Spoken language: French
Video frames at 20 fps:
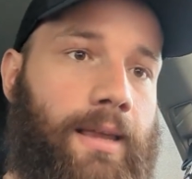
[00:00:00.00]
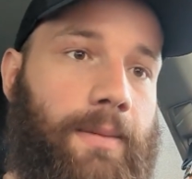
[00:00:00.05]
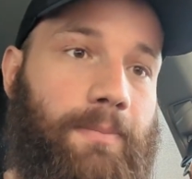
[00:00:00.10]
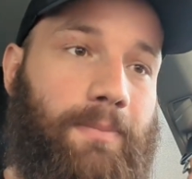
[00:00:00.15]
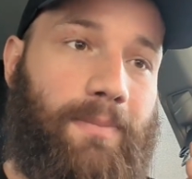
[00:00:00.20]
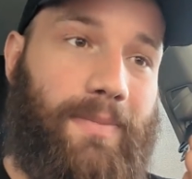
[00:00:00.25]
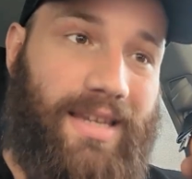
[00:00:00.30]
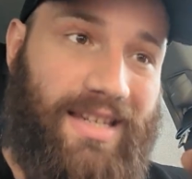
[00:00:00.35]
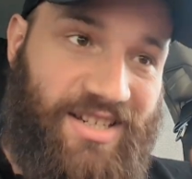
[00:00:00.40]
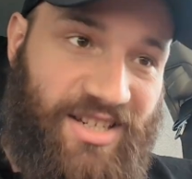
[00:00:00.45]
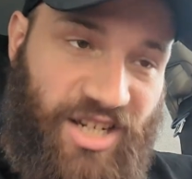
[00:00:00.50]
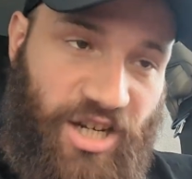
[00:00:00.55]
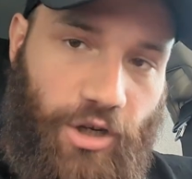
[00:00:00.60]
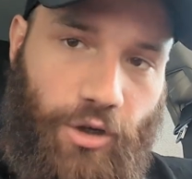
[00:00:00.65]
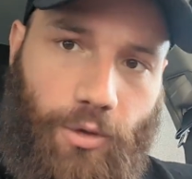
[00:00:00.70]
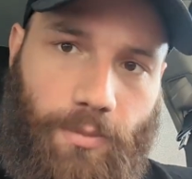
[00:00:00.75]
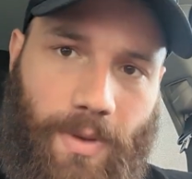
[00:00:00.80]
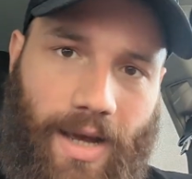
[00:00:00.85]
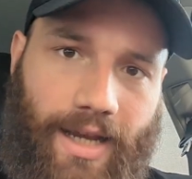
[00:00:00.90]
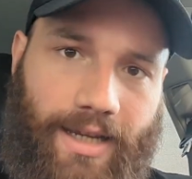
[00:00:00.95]
Mais j'ai
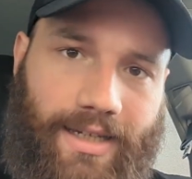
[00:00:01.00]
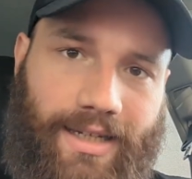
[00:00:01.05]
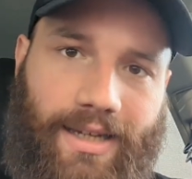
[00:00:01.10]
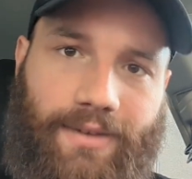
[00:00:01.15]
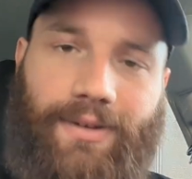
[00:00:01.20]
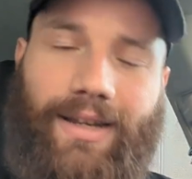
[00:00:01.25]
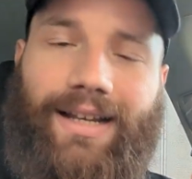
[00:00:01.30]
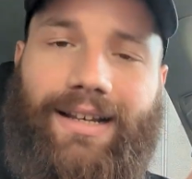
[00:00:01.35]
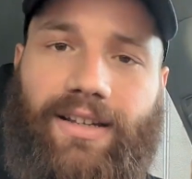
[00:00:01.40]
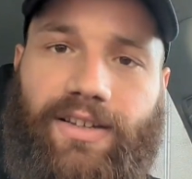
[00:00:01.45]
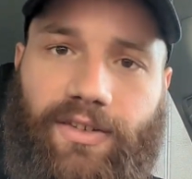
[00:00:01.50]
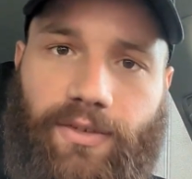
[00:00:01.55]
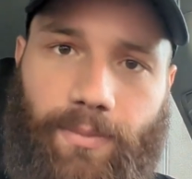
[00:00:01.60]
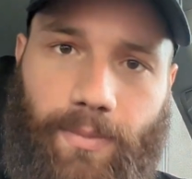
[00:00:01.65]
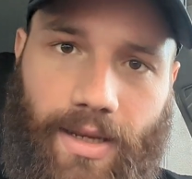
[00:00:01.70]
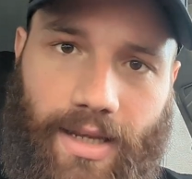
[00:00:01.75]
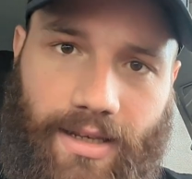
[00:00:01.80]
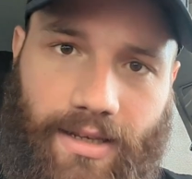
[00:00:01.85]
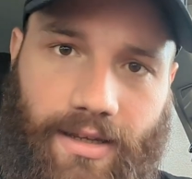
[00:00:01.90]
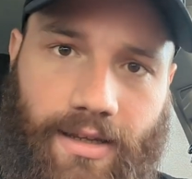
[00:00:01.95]
remarqué qu'avec les
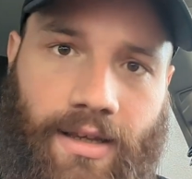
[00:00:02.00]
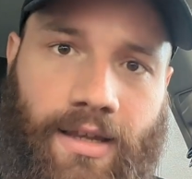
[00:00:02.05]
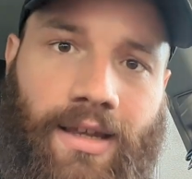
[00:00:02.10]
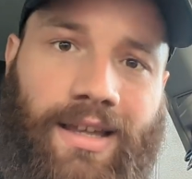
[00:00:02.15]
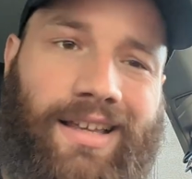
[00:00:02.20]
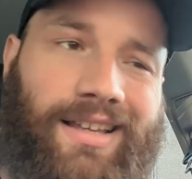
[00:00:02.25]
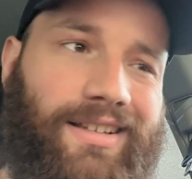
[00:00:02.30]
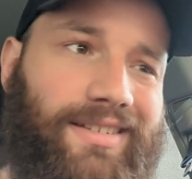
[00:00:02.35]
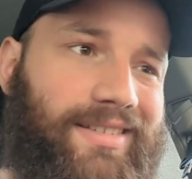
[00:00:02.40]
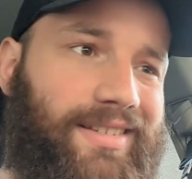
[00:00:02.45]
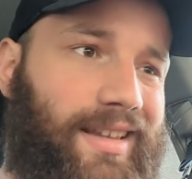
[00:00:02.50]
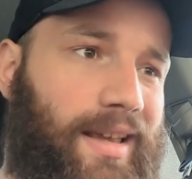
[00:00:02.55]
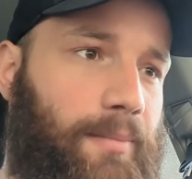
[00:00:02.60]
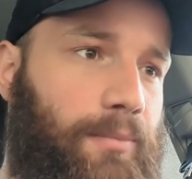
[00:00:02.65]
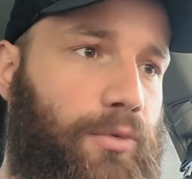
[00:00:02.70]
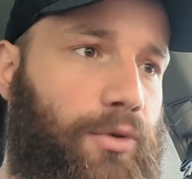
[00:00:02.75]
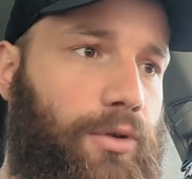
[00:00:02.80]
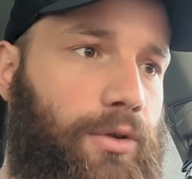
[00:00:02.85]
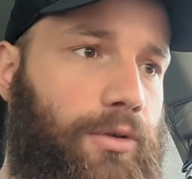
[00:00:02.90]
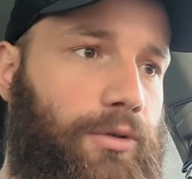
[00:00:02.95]
semaines, ça
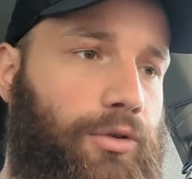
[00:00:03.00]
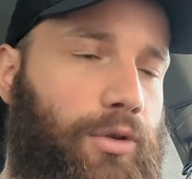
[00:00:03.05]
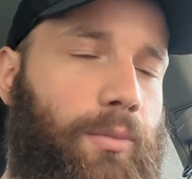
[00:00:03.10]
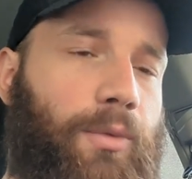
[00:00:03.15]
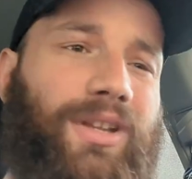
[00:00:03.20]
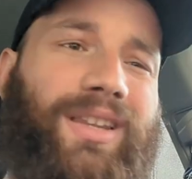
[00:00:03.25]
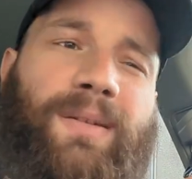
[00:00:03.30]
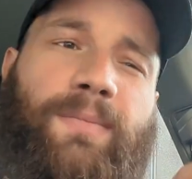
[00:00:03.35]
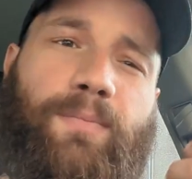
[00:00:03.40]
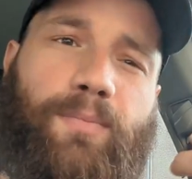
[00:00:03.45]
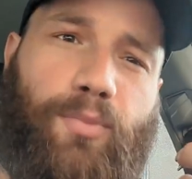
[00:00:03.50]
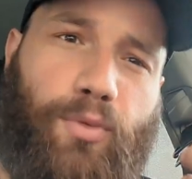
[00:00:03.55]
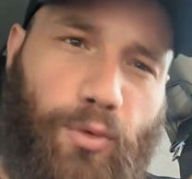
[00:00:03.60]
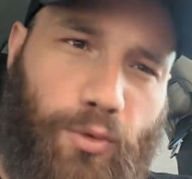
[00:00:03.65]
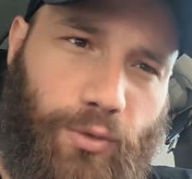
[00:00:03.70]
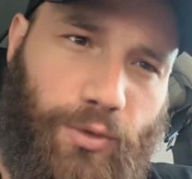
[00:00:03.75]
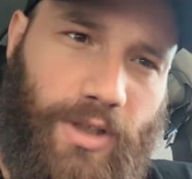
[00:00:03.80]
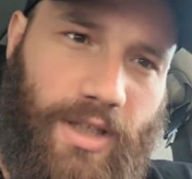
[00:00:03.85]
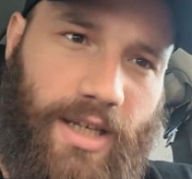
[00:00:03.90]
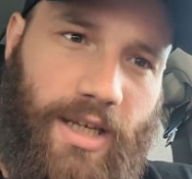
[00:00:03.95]
me demandait
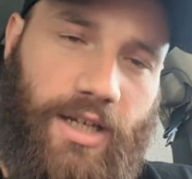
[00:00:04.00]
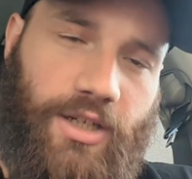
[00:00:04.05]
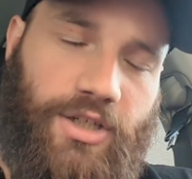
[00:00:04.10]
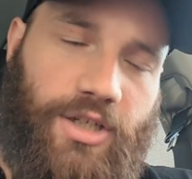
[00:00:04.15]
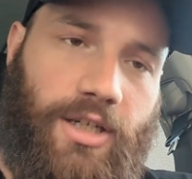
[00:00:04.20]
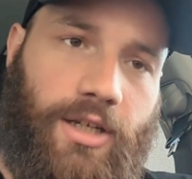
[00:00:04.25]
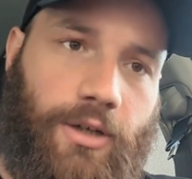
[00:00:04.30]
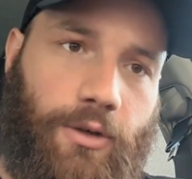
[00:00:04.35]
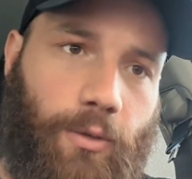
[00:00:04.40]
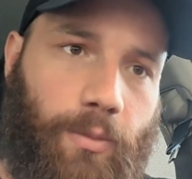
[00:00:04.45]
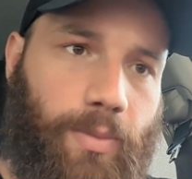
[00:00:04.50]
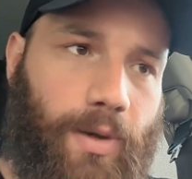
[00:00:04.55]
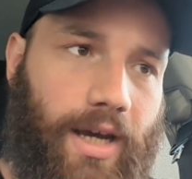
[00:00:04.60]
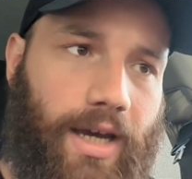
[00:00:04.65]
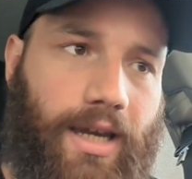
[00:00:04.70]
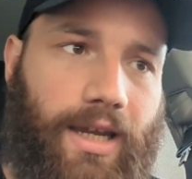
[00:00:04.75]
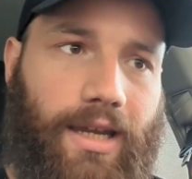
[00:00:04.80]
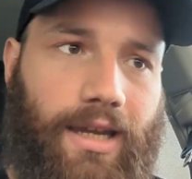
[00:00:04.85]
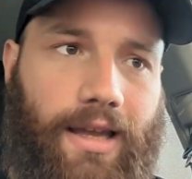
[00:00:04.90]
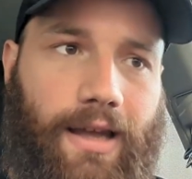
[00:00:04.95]
beaucoup d'énergie
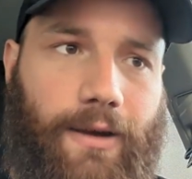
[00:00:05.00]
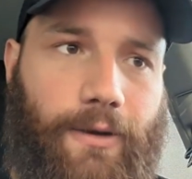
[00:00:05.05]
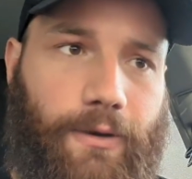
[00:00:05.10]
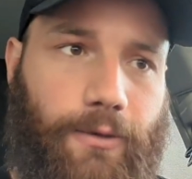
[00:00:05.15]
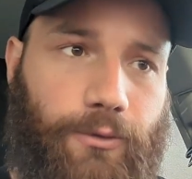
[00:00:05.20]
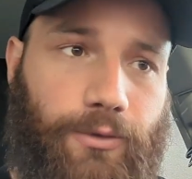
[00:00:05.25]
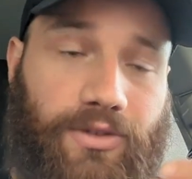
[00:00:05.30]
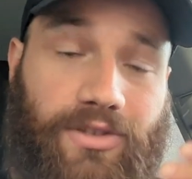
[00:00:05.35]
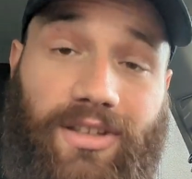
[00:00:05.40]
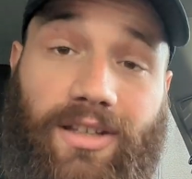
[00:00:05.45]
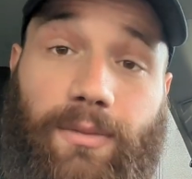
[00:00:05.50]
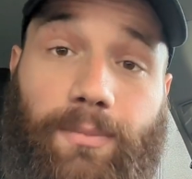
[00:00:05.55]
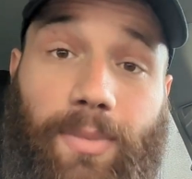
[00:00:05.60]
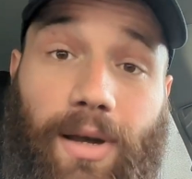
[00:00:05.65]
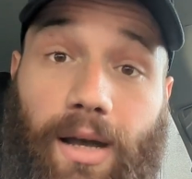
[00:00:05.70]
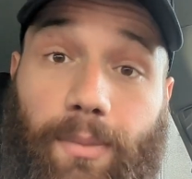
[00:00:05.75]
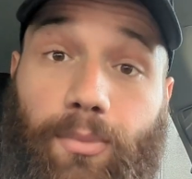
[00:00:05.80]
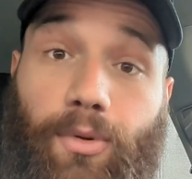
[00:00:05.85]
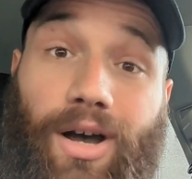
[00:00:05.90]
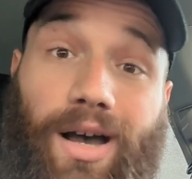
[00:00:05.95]
comparé à aussi
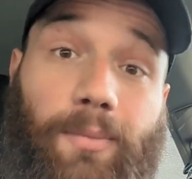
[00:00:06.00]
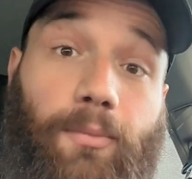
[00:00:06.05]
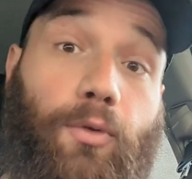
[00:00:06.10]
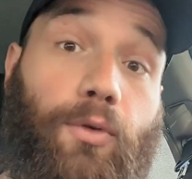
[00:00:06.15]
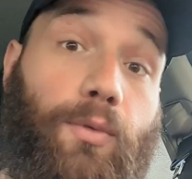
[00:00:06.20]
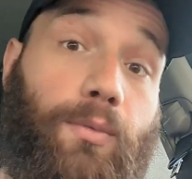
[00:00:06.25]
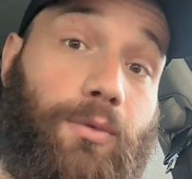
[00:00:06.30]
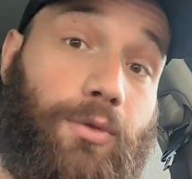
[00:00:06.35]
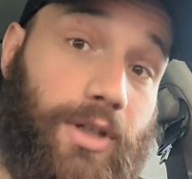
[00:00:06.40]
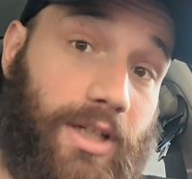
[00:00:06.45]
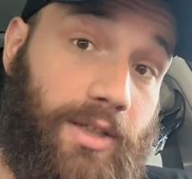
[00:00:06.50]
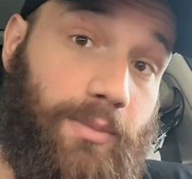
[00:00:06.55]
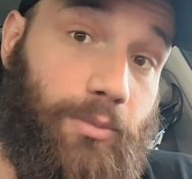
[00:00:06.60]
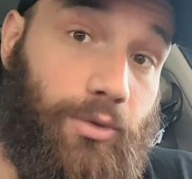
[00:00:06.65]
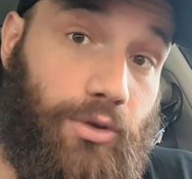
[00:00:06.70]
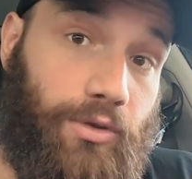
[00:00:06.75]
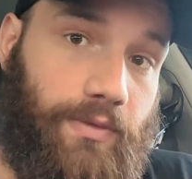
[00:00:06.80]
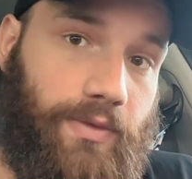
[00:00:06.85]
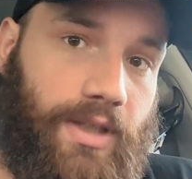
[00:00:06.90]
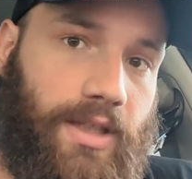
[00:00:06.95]
par rapport à mon,
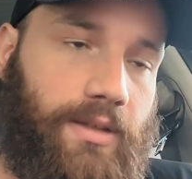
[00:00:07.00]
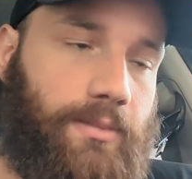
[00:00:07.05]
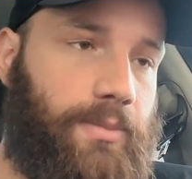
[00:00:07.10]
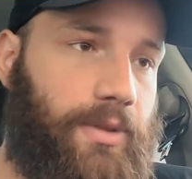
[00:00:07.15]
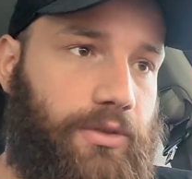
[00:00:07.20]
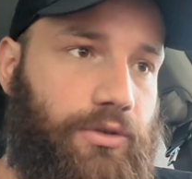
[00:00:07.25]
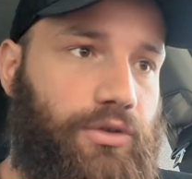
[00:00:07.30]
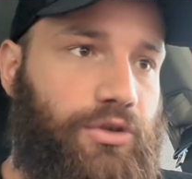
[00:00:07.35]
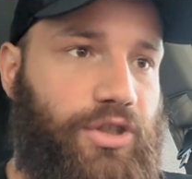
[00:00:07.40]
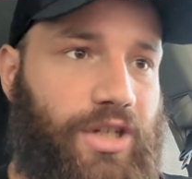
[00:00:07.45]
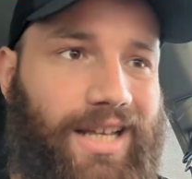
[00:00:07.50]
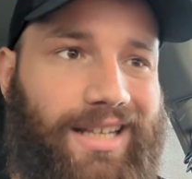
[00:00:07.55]
rythme de vie, parce que j'ai